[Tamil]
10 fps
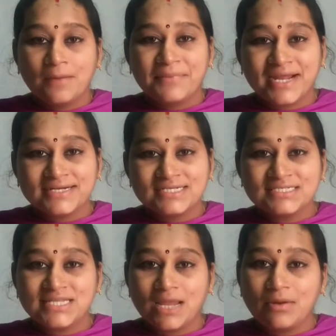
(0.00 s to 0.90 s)

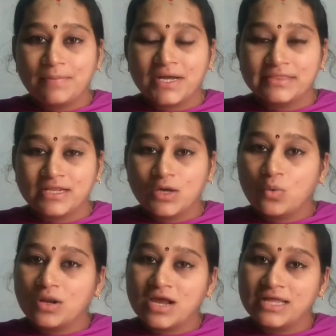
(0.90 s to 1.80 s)
ப்ரெக்னென்சி டைமில் பார்த்தீங்கன்னா
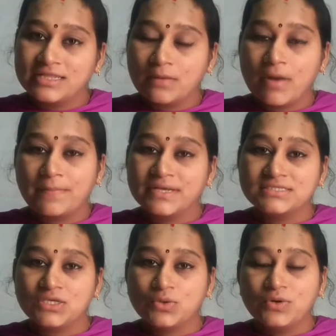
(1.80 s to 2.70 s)
உங்களுக்கு அதிகமாக
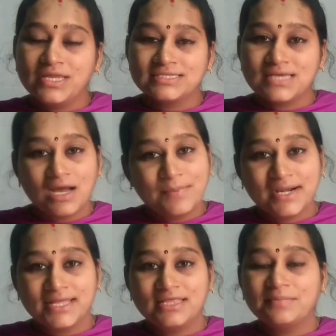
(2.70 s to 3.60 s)
பசிக்கும் நீங்கள்
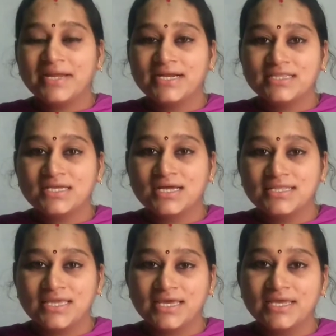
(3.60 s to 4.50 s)
சாப்பாடு அதிகமாக
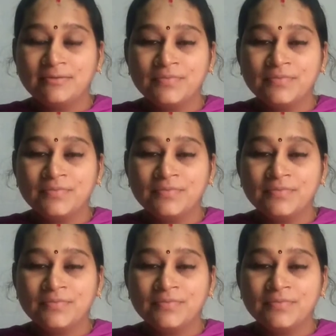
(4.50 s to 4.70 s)
எடுத்துக்காதீங்க